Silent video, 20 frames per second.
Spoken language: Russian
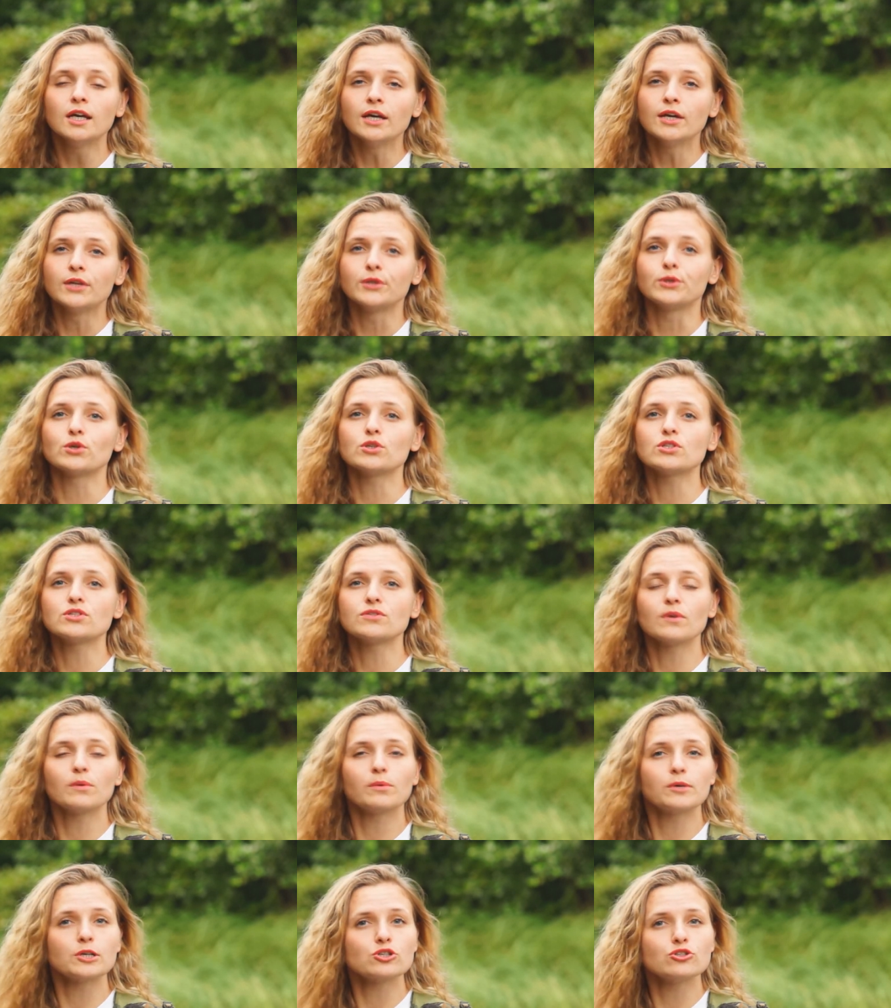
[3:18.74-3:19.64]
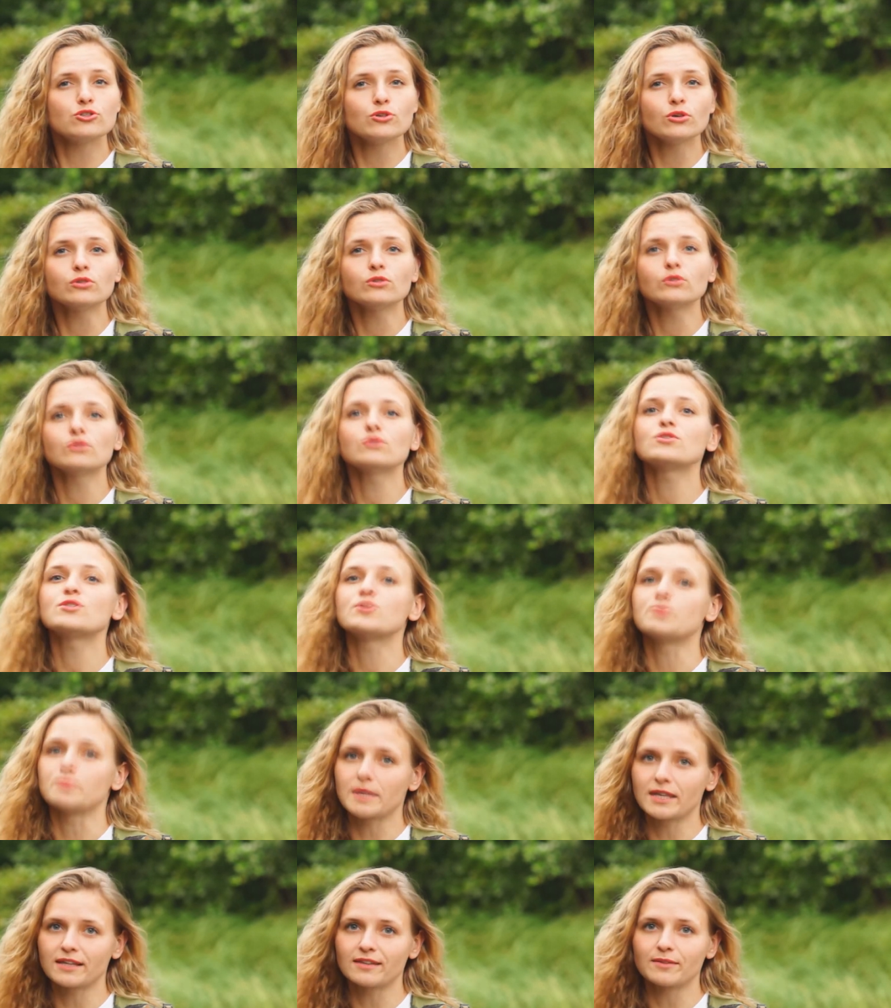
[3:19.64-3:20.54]
но освобожденную
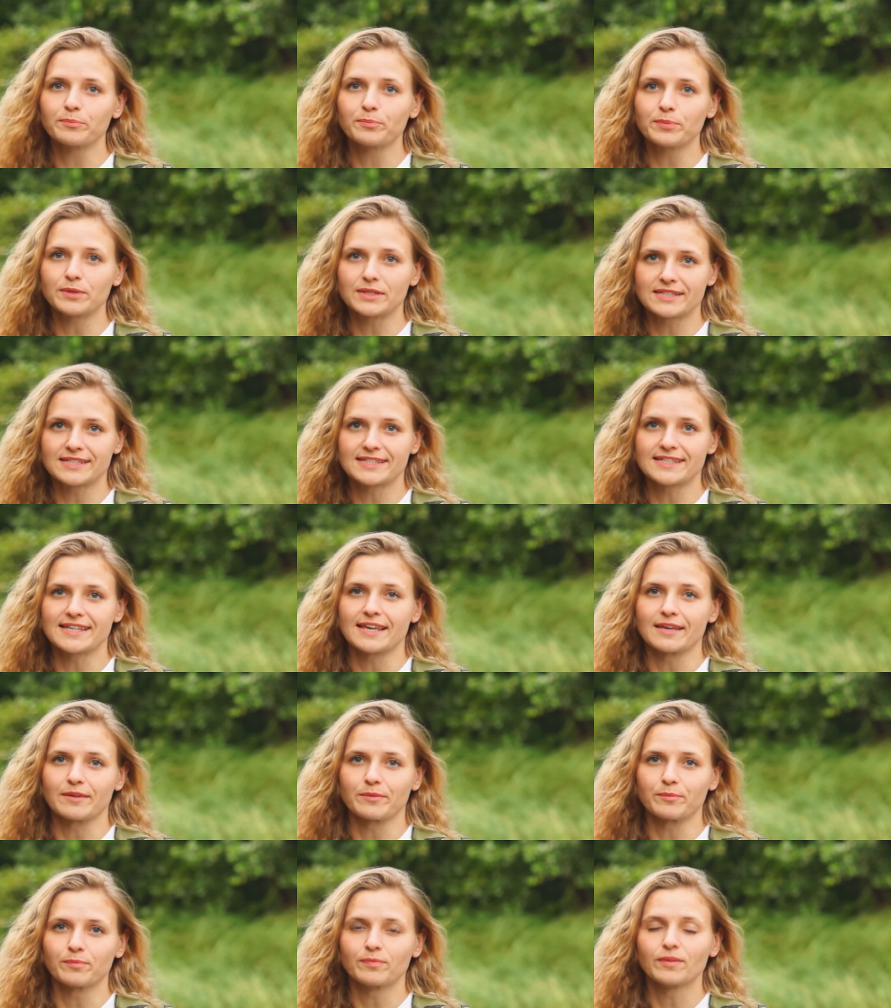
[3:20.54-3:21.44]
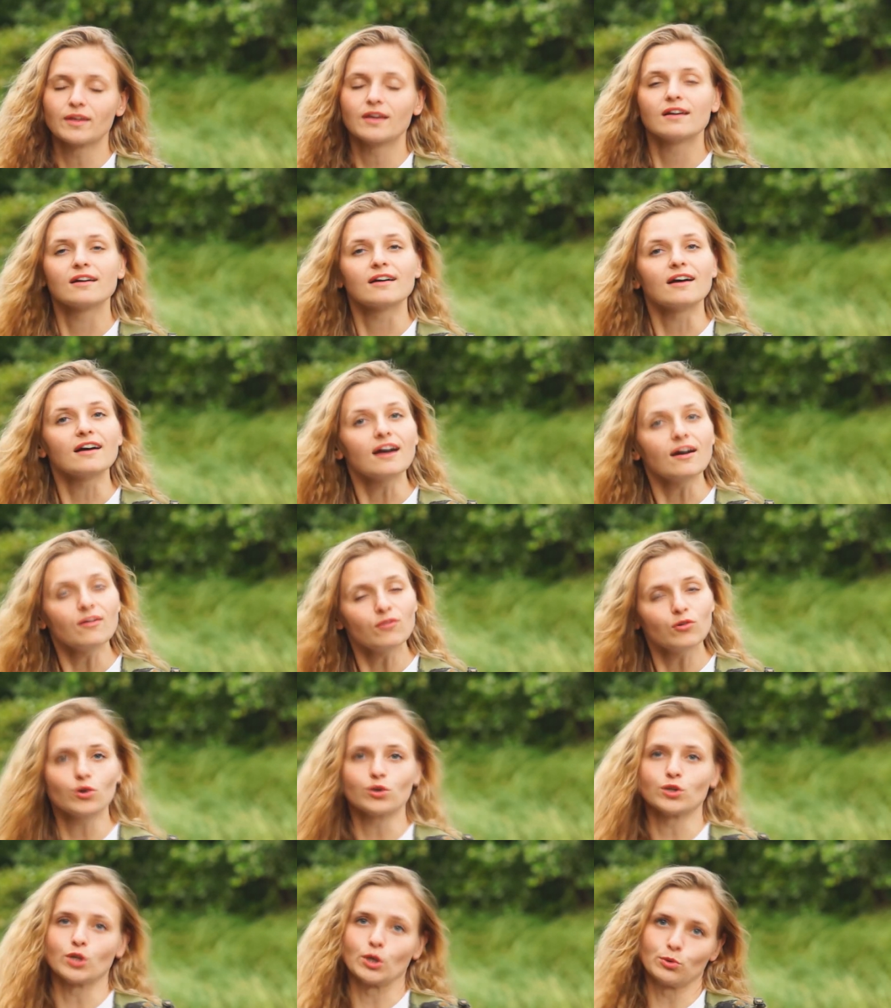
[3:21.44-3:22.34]
смелым Персеем –
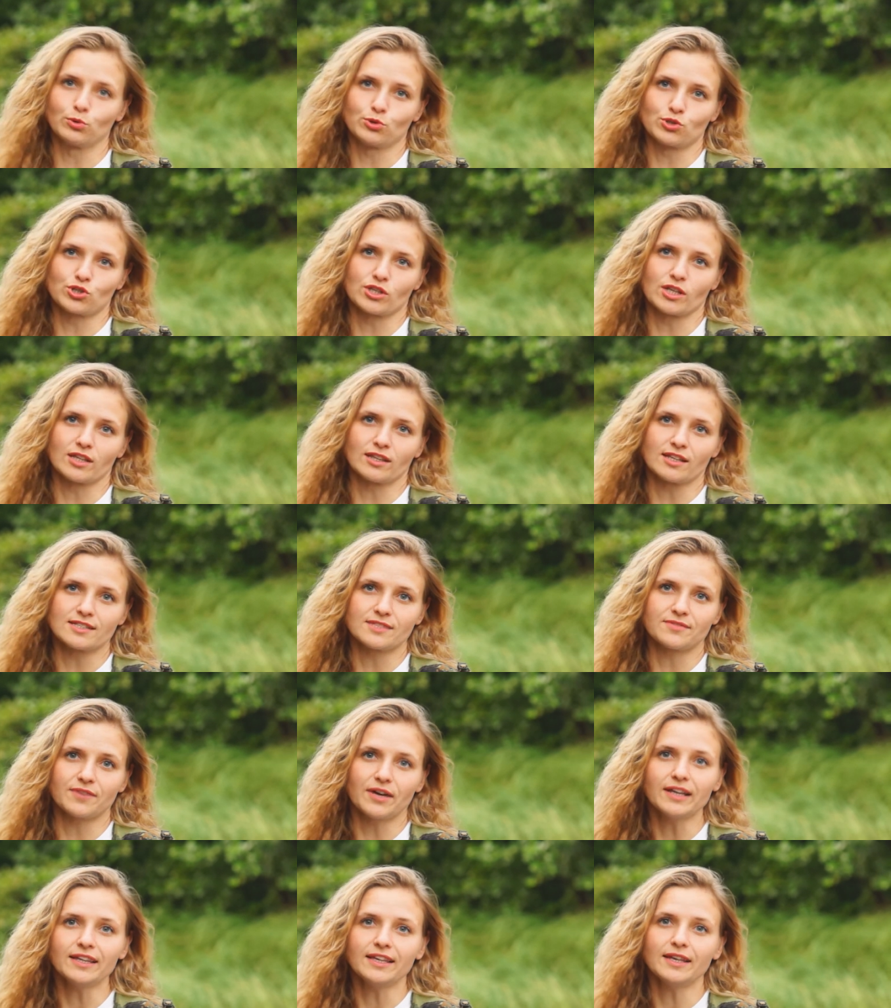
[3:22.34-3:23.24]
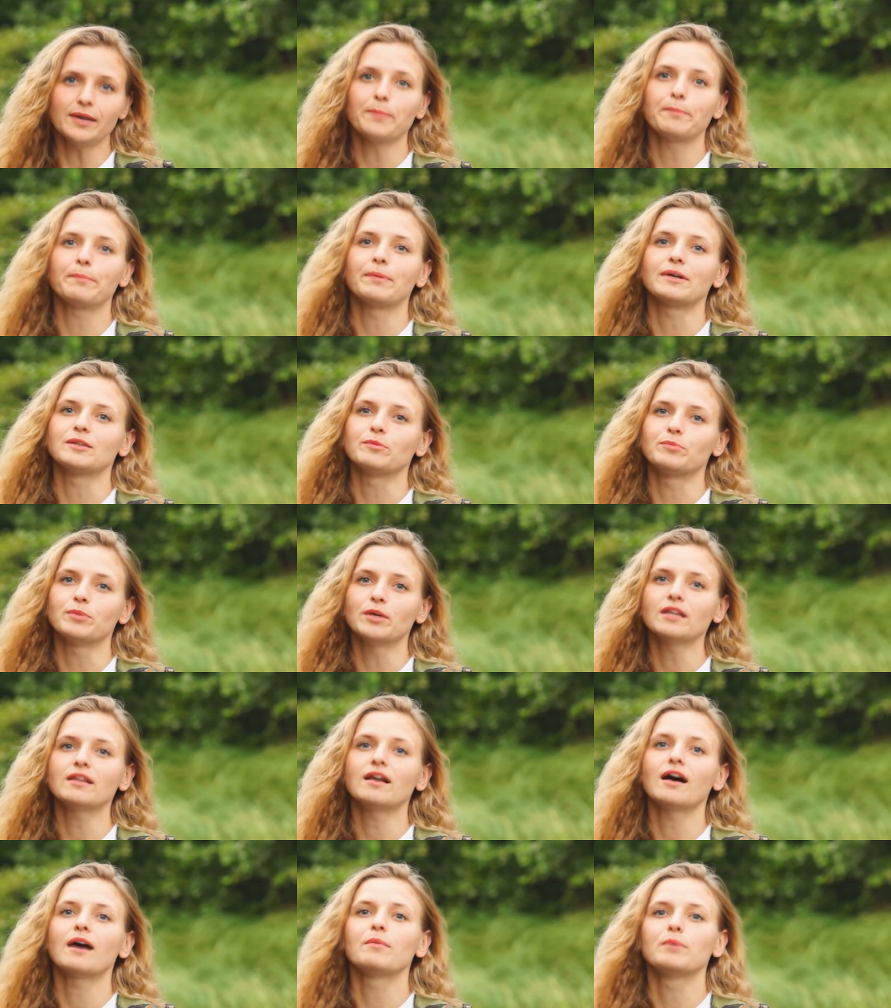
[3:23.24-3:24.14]
Каково научное название
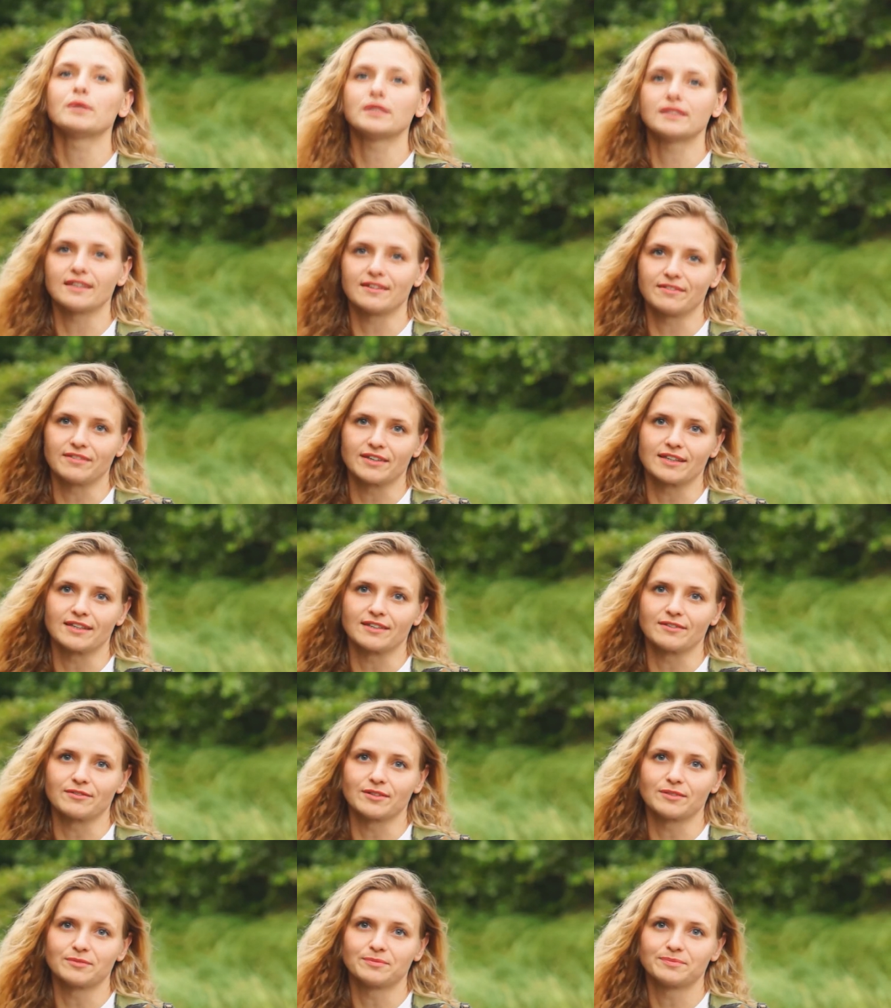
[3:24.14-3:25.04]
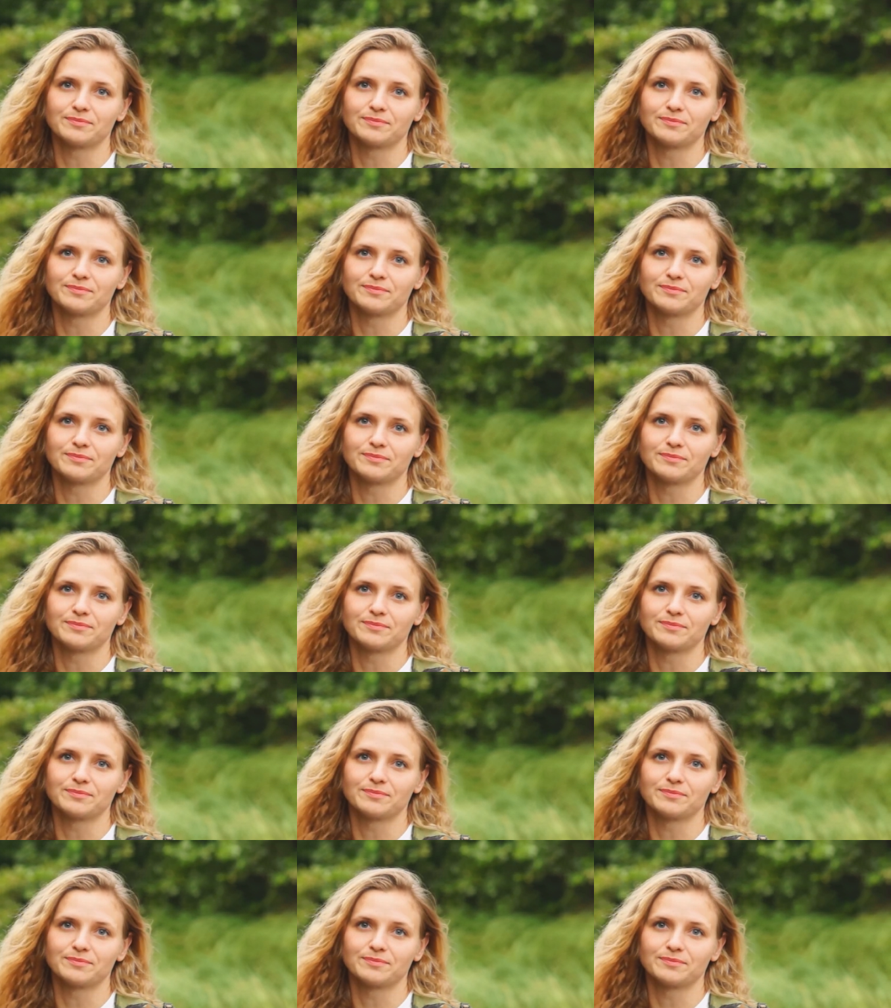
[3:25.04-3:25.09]
подбела обыкновенного?